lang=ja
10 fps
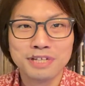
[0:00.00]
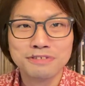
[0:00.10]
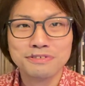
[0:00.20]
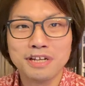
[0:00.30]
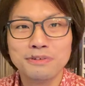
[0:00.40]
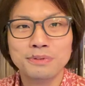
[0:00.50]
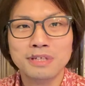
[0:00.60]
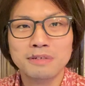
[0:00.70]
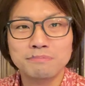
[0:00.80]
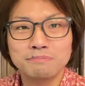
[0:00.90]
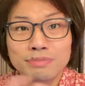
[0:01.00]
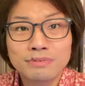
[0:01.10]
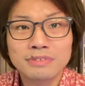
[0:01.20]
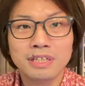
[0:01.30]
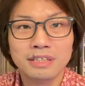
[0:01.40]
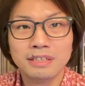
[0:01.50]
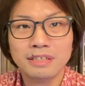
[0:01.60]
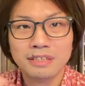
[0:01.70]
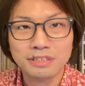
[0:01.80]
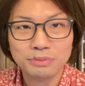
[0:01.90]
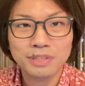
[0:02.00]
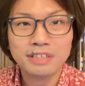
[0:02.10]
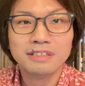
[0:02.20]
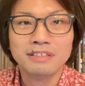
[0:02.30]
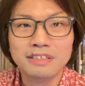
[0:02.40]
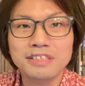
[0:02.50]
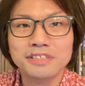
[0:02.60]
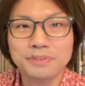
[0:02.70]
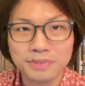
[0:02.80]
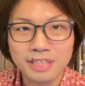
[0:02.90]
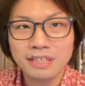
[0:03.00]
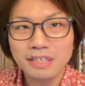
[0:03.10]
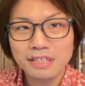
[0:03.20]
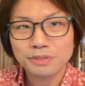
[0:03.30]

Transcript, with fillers: 多種多様な文化であり人であったりでいいですよね。